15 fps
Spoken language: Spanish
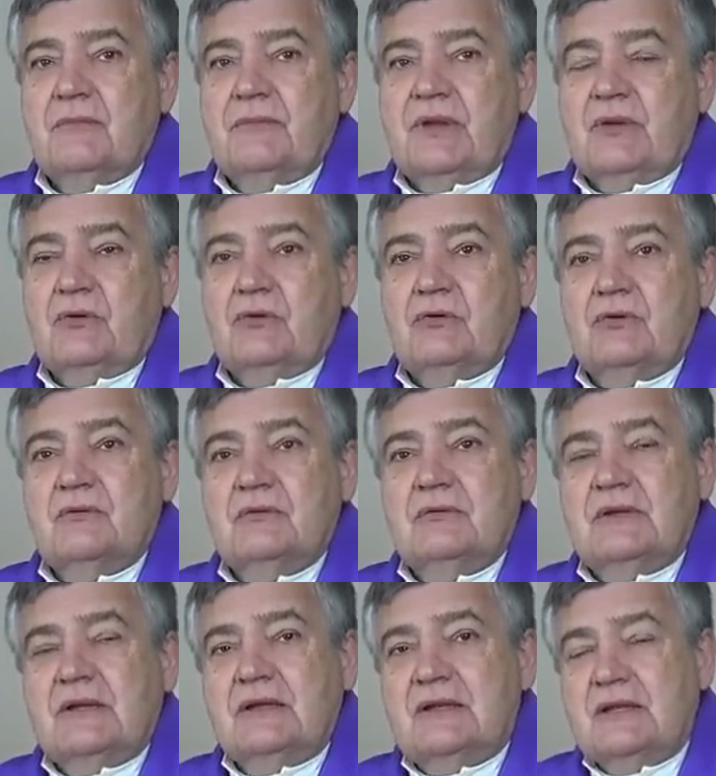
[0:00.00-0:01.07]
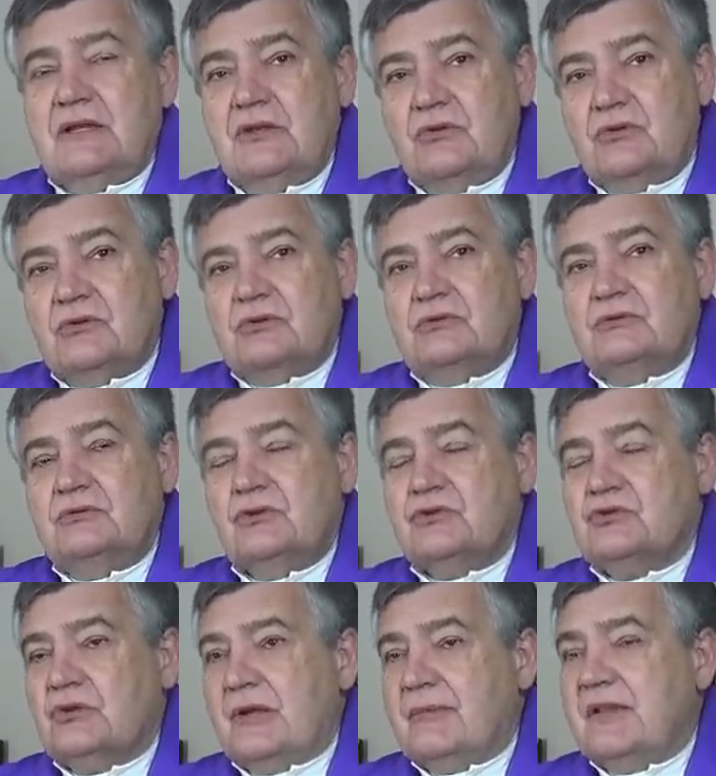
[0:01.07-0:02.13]
pero el niño no
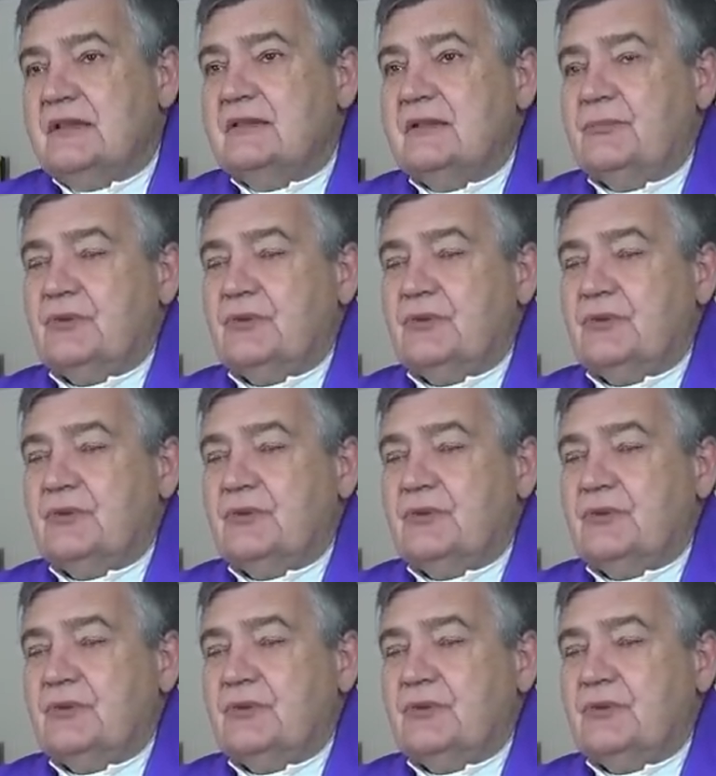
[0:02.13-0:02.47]
solamente